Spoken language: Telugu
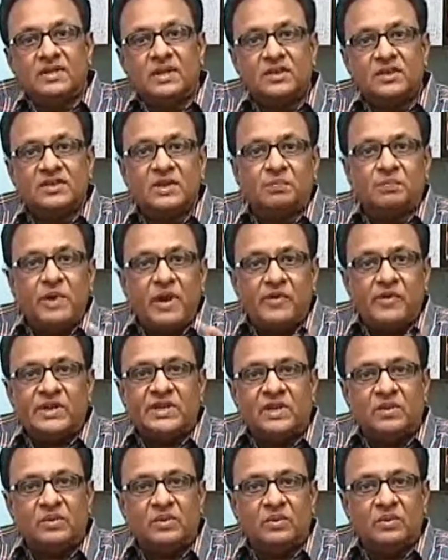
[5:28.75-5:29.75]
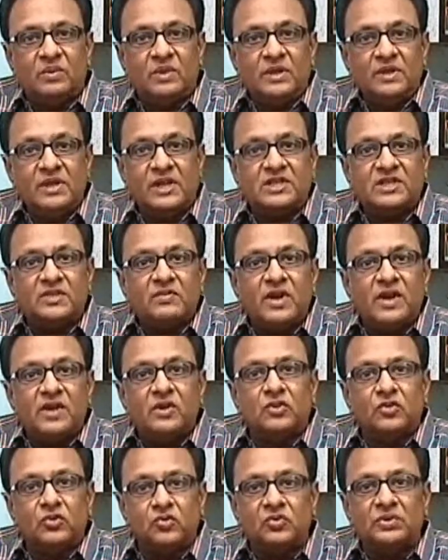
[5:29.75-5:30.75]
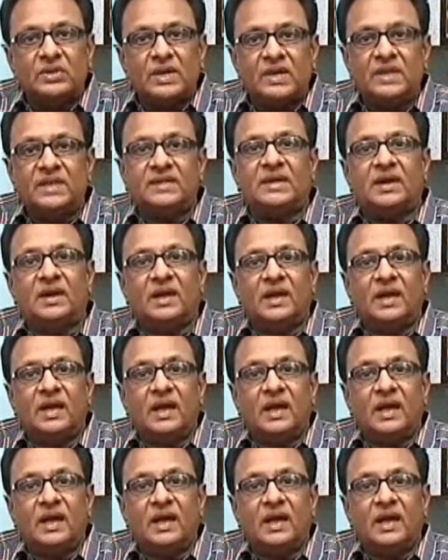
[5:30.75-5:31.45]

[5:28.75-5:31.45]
తను చెప్పే విషయం ఎజటవాడికి అందుతుందా లేదా